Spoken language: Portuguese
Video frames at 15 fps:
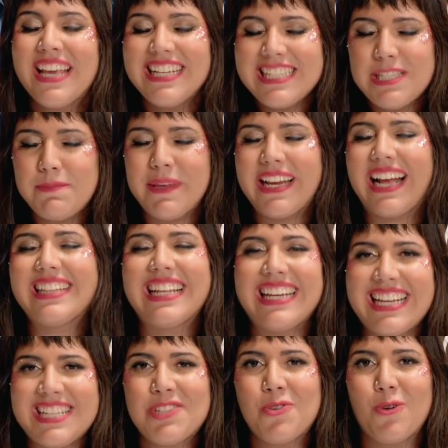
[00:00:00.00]
Inspirada
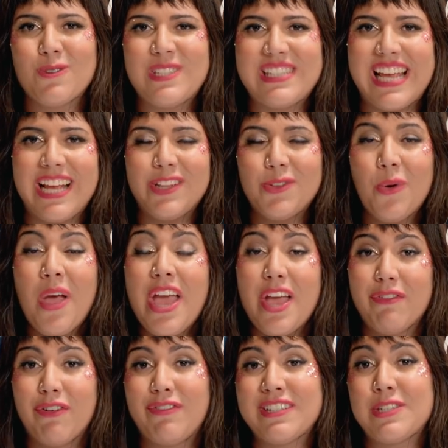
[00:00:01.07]
nesse conceito,
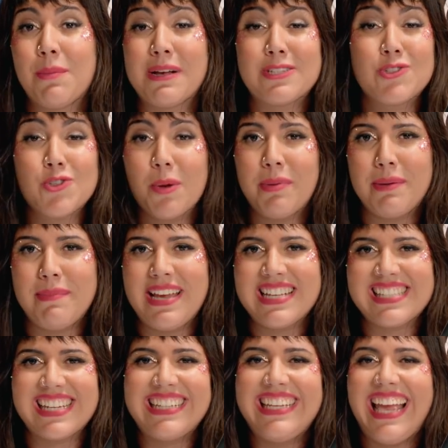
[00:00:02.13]
eu vou fazer uma
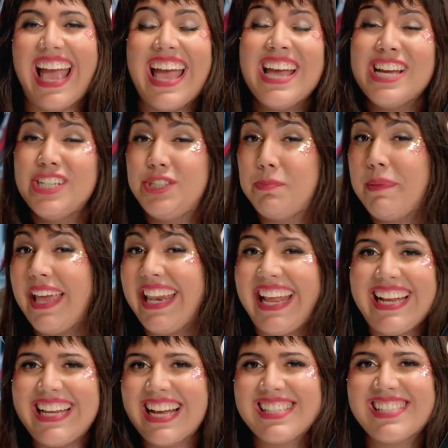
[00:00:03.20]
sobremesa que é de
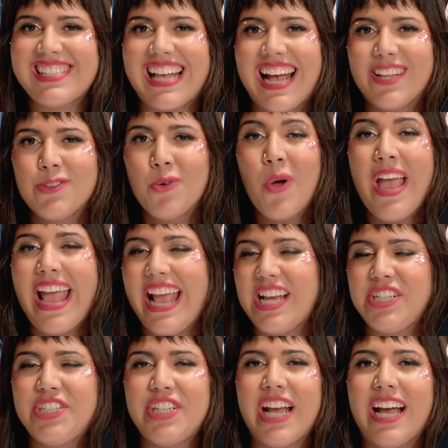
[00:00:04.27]
merengue assado
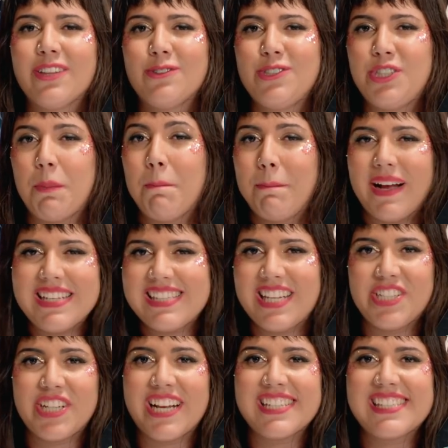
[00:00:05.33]
recheado de pasta
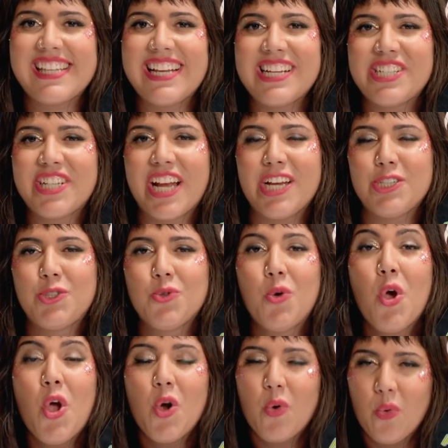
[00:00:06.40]
de castanha de
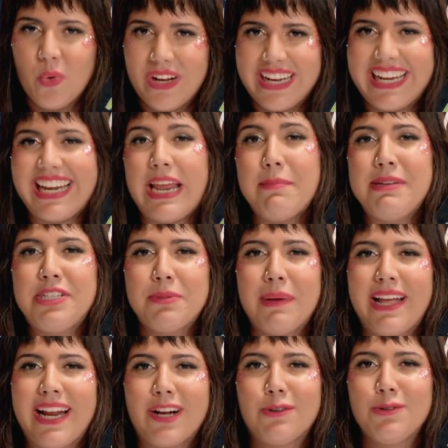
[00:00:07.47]
caju com creme de
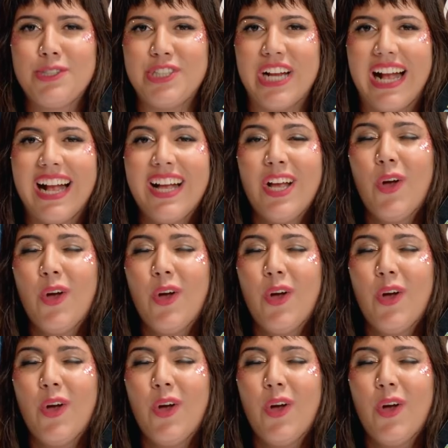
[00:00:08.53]
maracujá.